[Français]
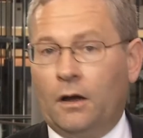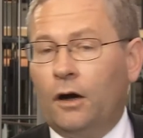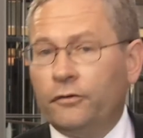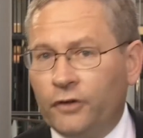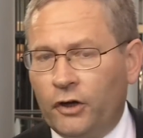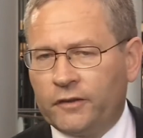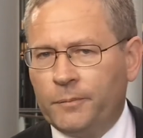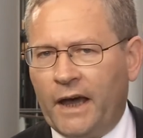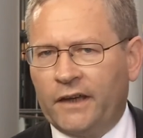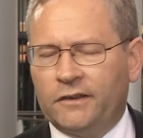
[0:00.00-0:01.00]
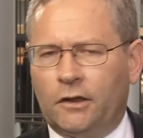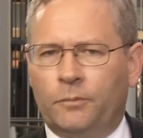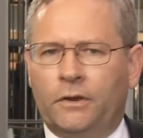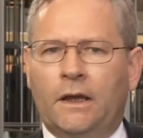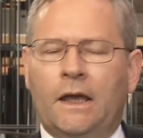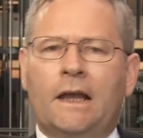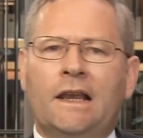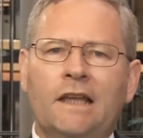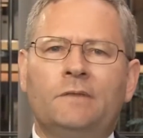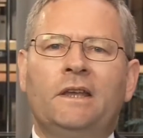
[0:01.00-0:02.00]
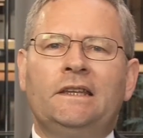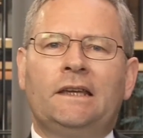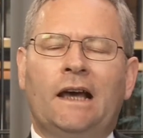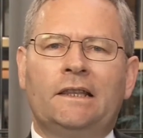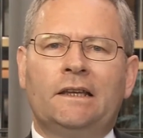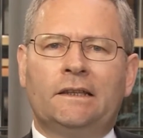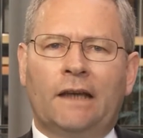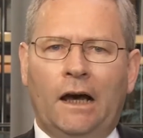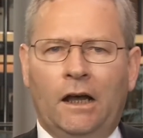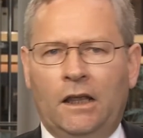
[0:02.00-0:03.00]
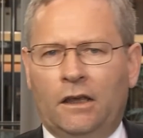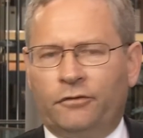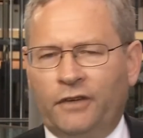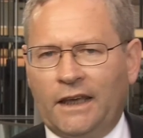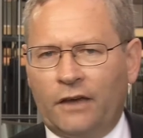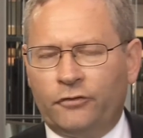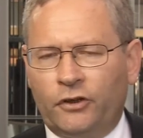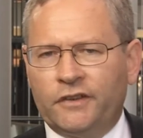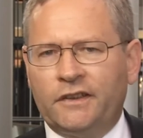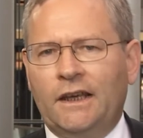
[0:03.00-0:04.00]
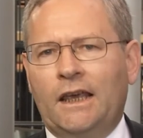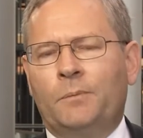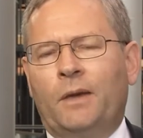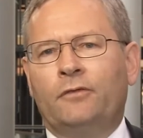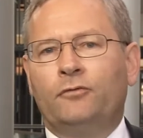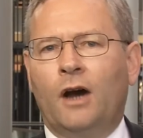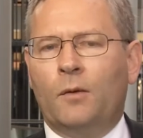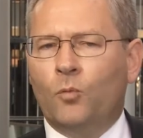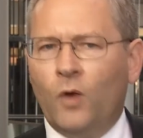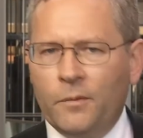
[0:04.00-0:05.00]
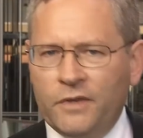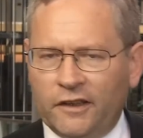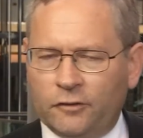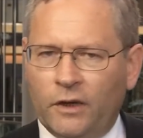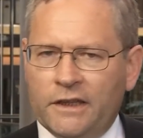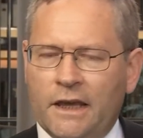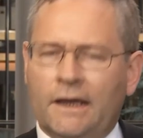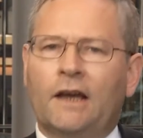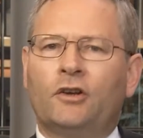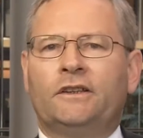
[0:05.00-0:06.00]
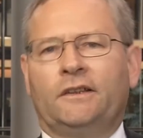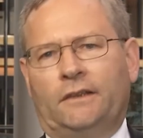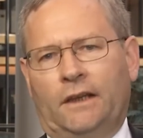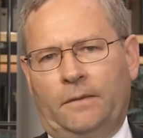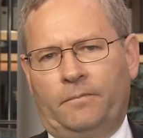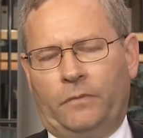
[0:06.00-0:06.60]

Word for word: En France, par exemple, l'aide médicale d'État fait qu'un Français est parfois moins bien soigné qu'un clandestin.